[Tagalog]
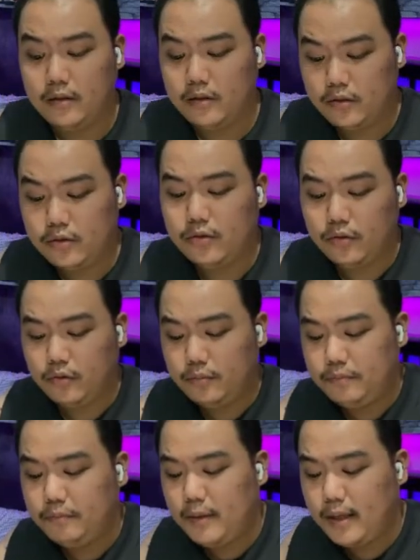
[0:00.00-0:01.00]
So,
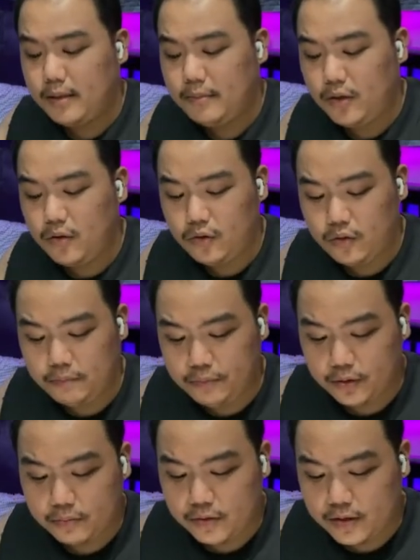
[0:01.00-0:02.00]
parang
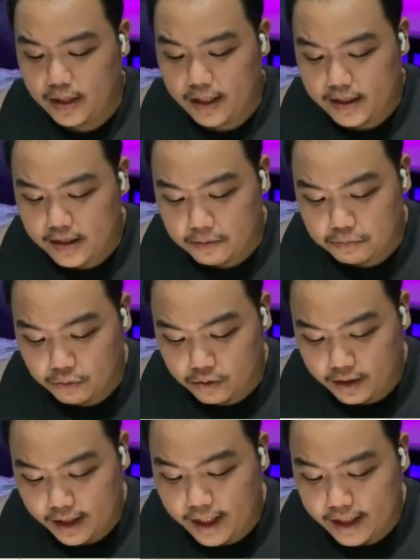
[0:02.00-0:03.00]
compute mo si A sub, A,
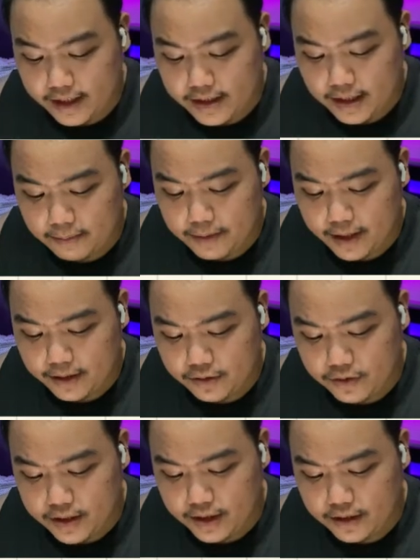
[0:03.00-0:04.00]
A sub n
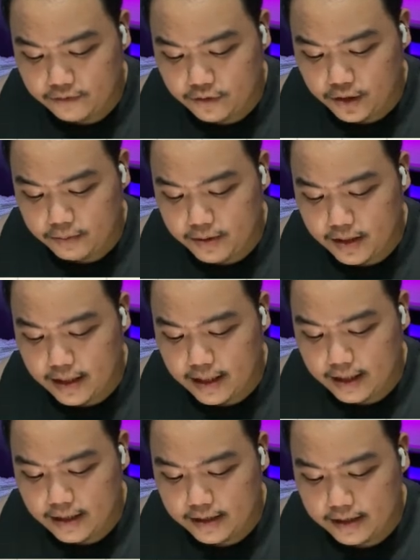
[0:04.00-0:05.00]
using the
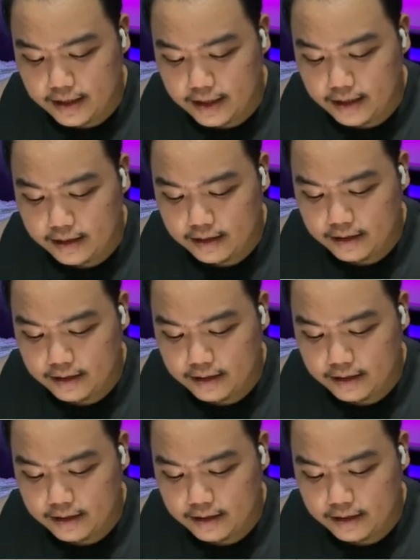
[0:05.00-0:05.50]
formula na